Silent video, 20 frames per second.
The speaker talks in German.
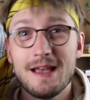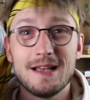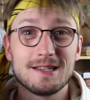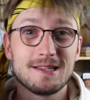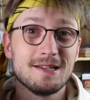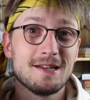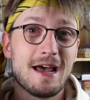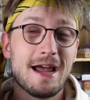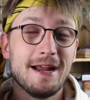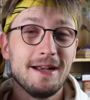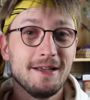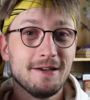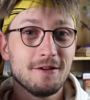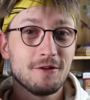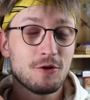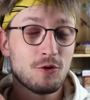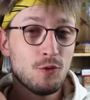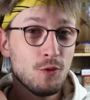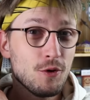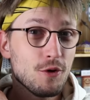Es sind
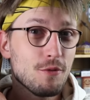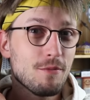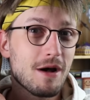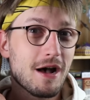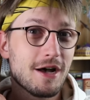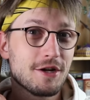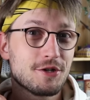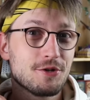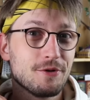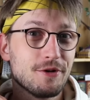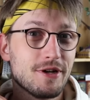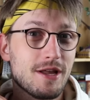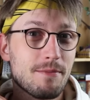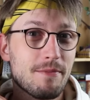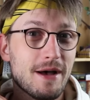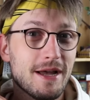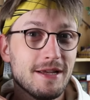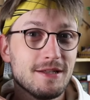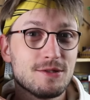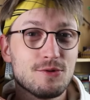einige coole Überraschungen
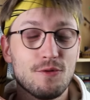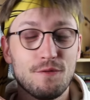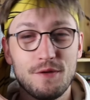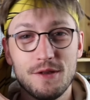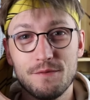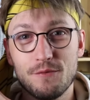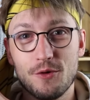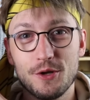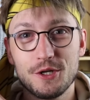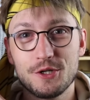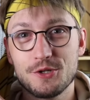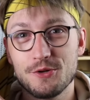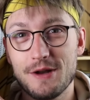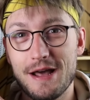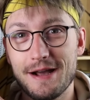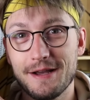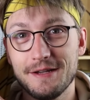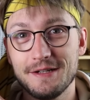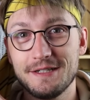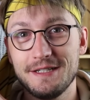dabei, so viel wurde ich schon
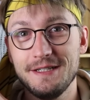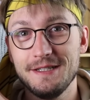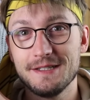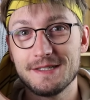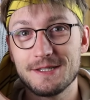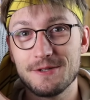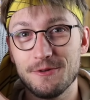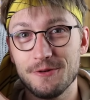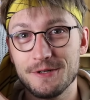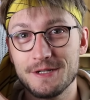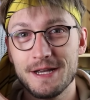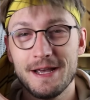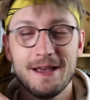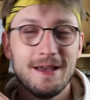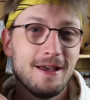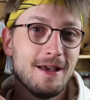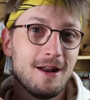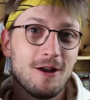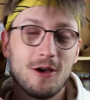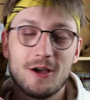angeteased und
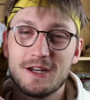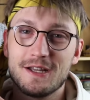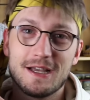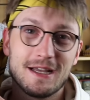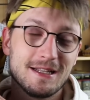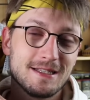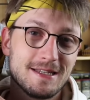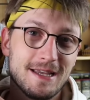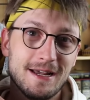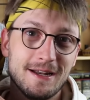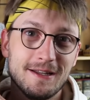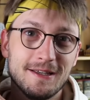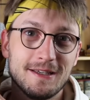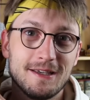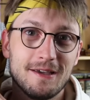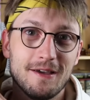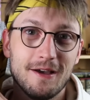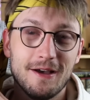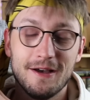Leute, ganz ehrlich,